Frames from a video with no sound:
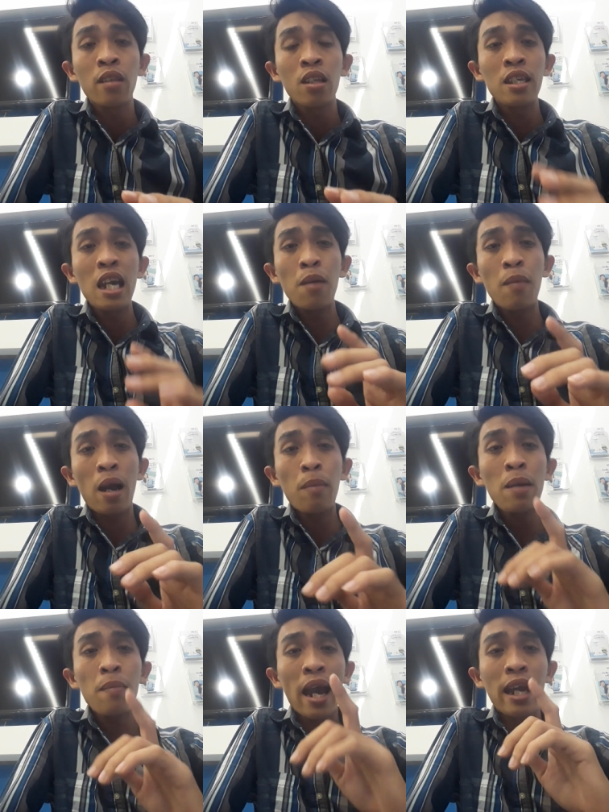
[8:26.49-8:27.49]
nhưng mà
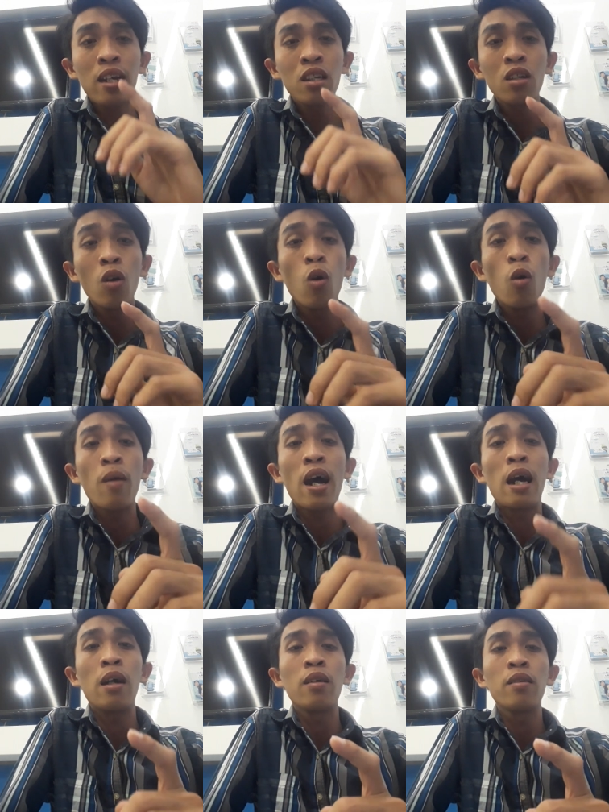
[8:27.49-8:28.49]
mấy bạn thua mà